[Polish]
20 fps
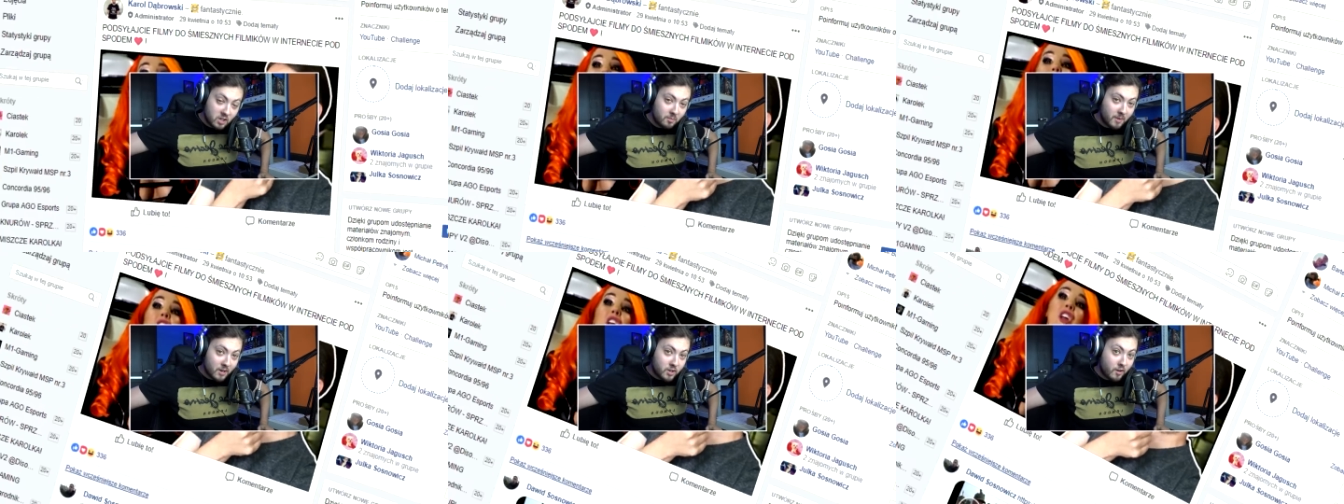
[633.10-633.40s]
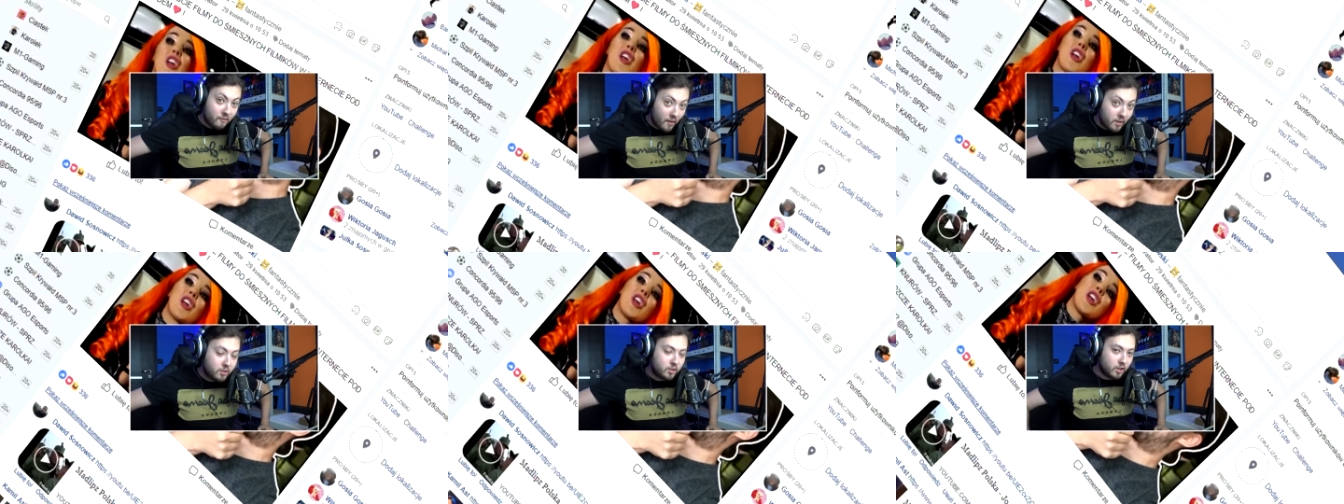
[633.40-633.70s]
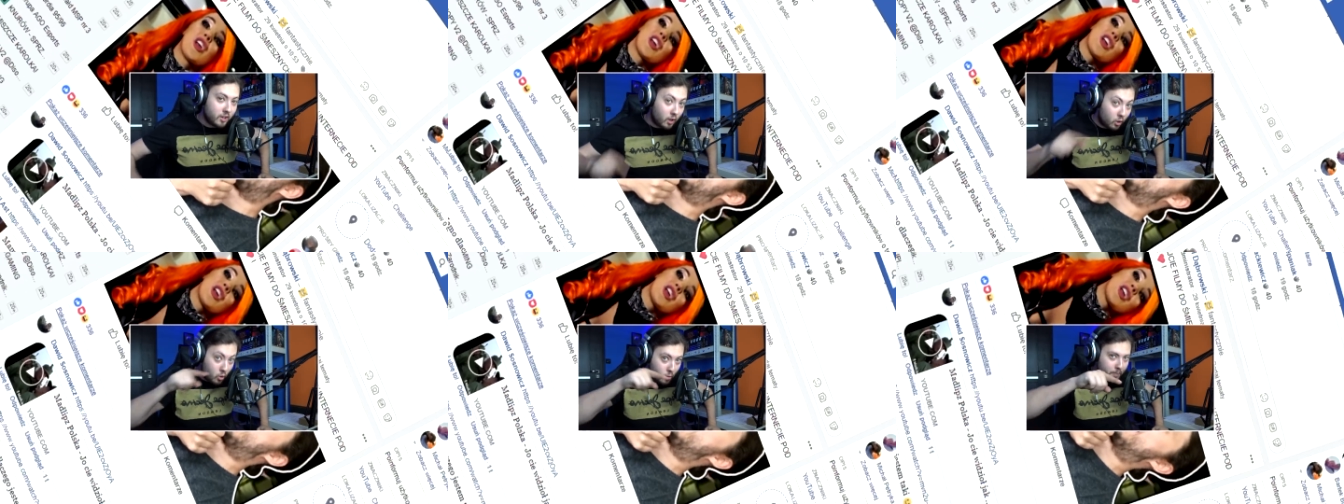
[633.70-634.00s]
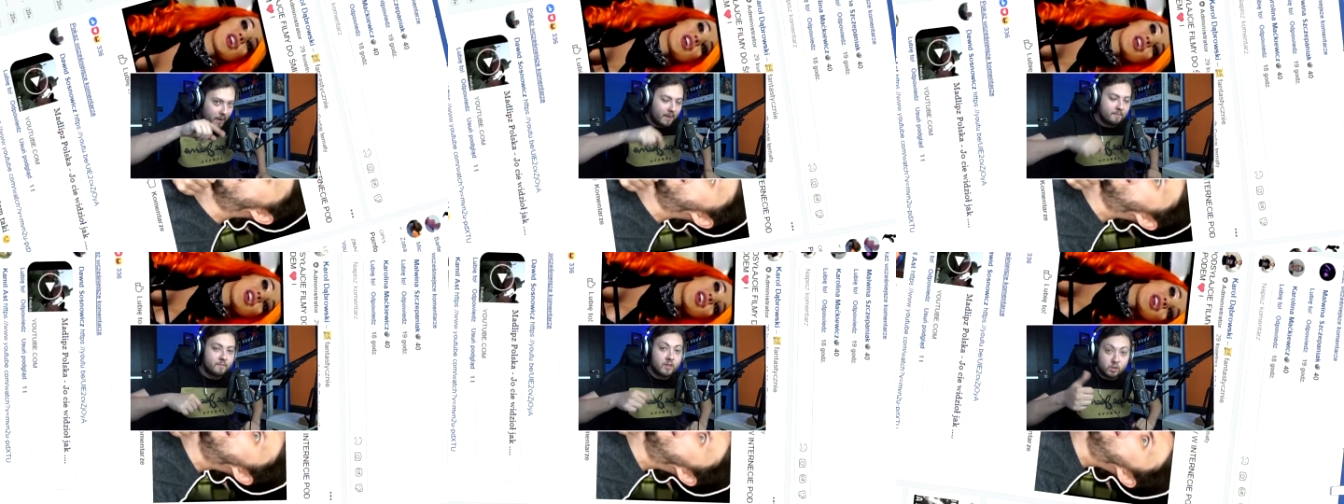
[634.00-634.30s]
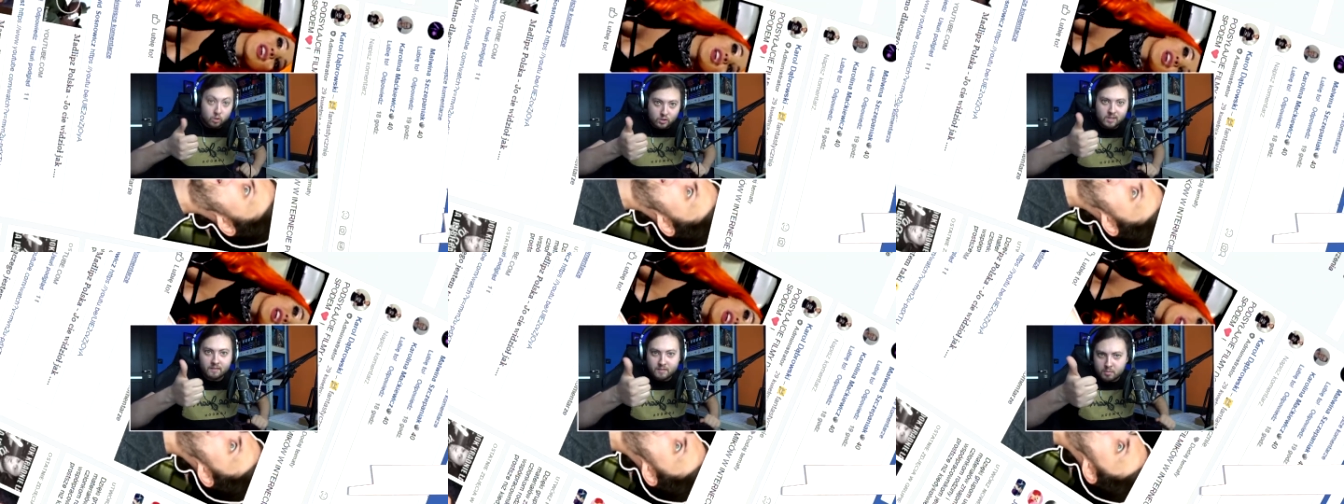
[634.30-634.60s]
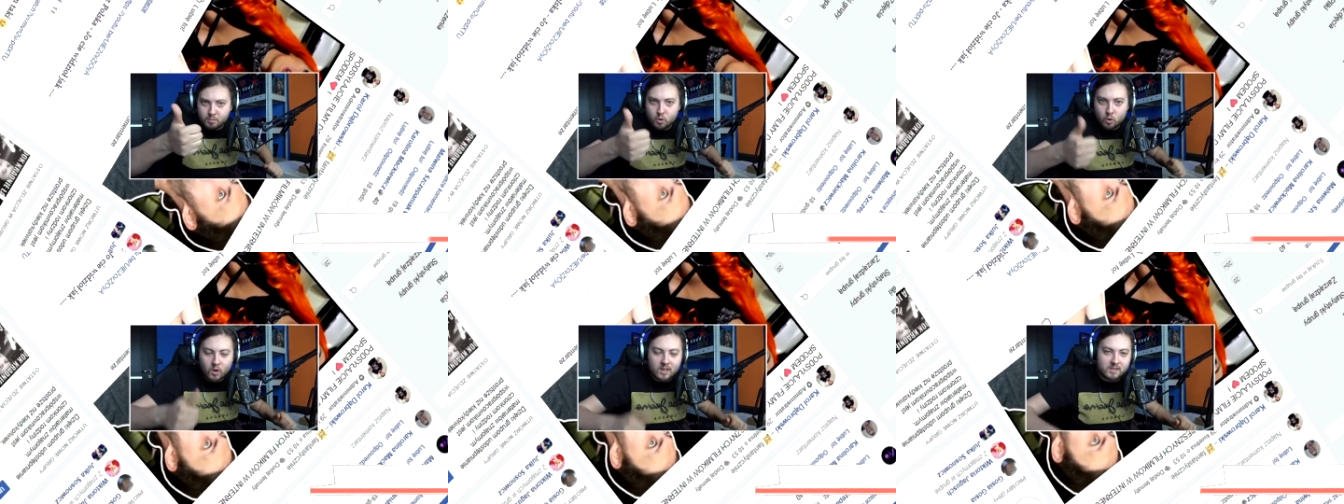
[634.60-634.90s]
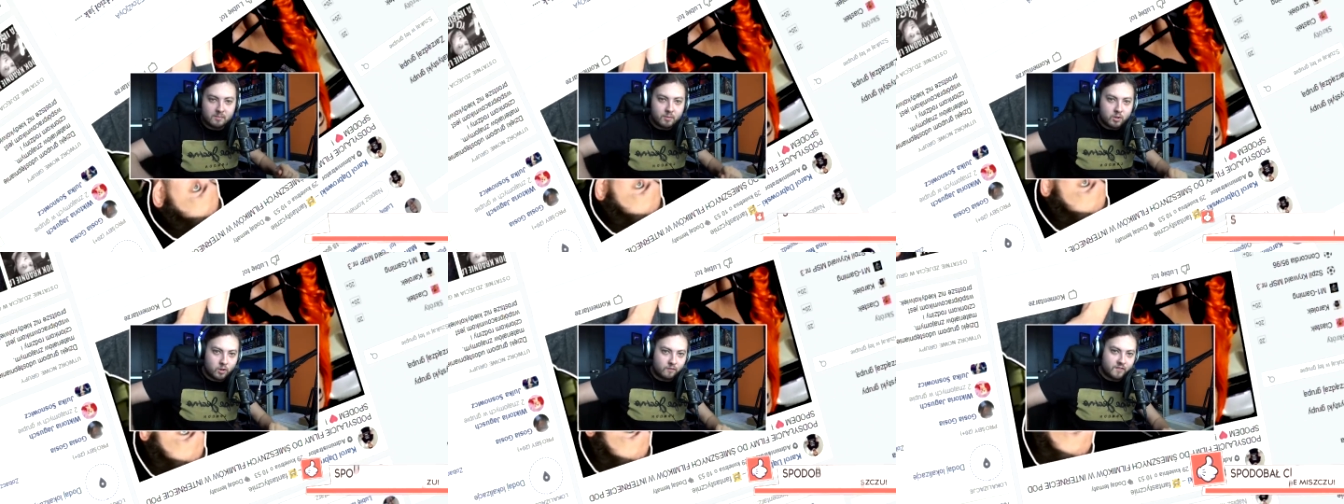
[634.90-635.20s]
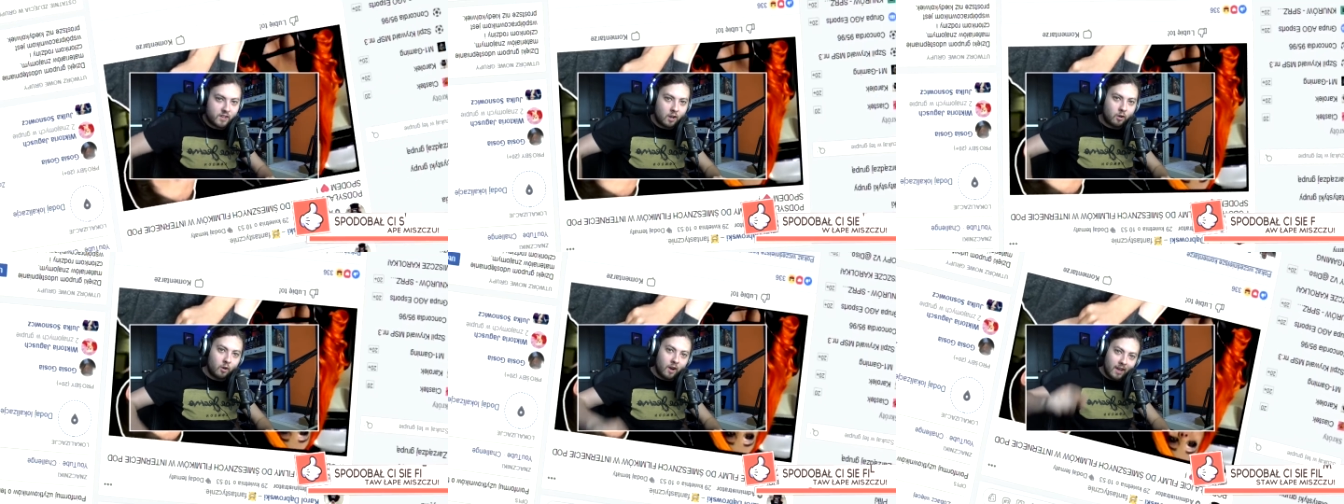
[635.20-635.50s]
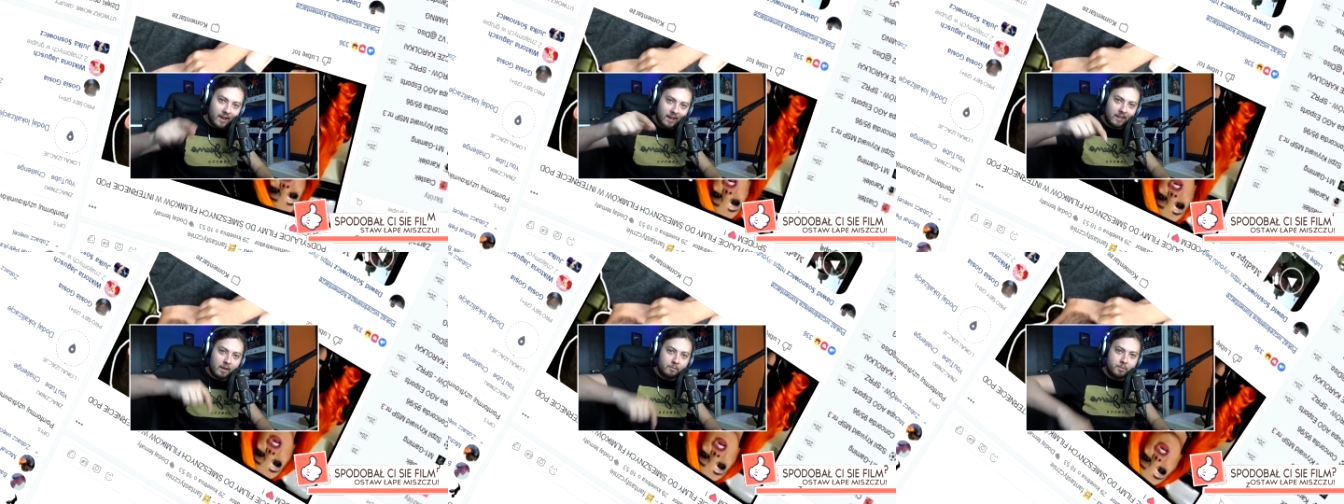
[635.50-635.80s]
każdym razie wejdźcie na grupę, zostawcie przy okazji mistrzowskiego lajka,